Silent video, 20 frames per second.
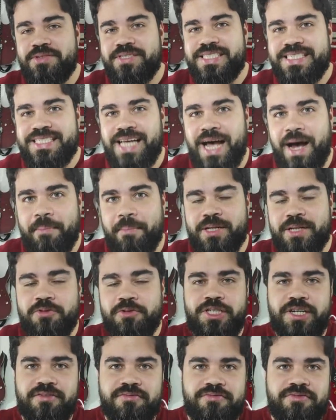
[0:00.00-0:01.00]
sábado,
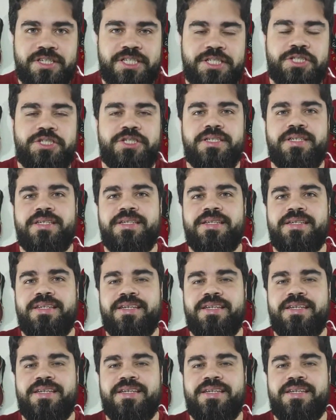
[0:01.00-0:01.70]
dia 20,